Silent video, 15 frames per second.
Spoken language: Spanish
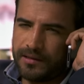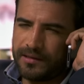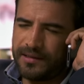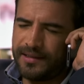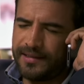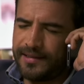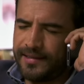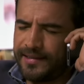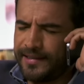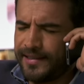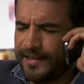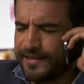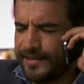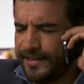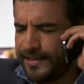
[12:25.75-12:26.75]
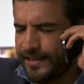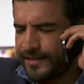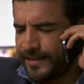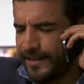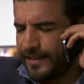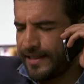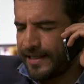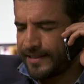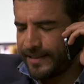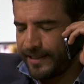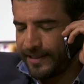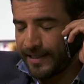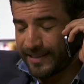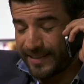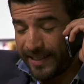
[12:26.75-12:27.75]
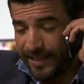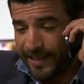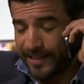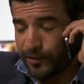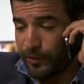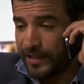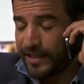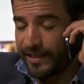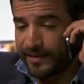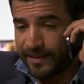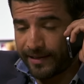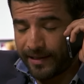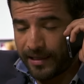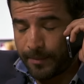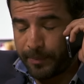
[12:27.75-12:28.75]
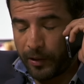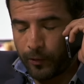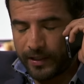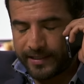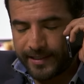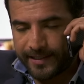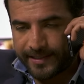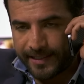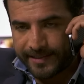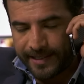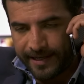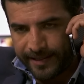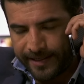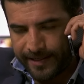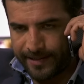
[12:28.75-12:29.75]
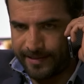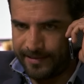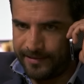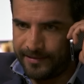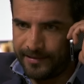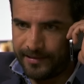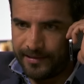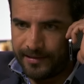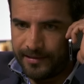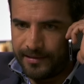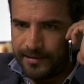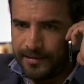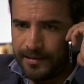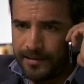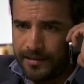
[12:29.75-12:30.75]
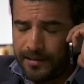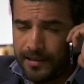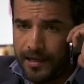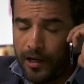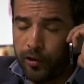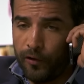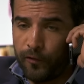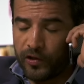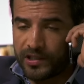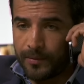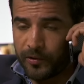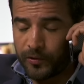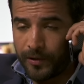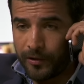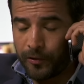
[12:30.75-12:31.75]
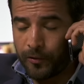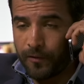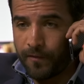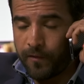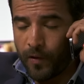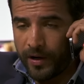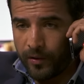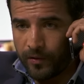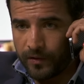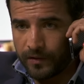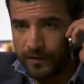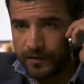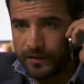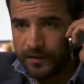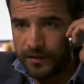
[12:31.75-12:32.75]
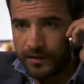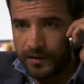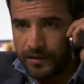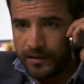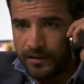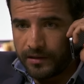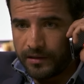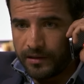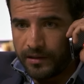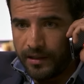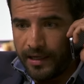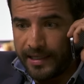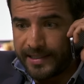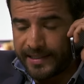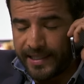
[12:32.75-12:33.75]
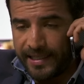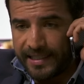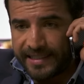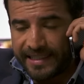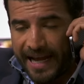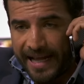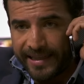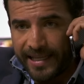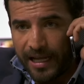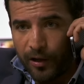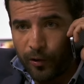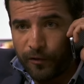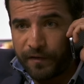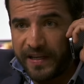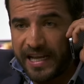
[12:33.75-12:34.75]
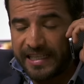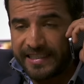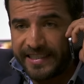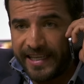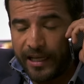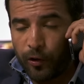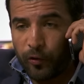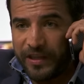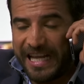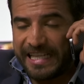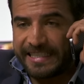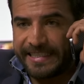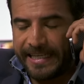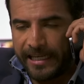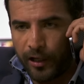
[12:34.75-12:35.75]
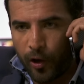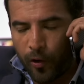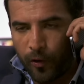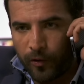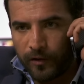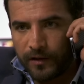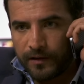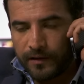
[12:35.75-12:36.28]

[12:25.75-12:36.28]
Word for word: Sí, sí, sí, ya sé, ya sé, ya sé, ya sé que es una tarea tardada, pero es necesaria. Adolfo, estamos jugando con fuego. Este es el escándalo financiero del siglo.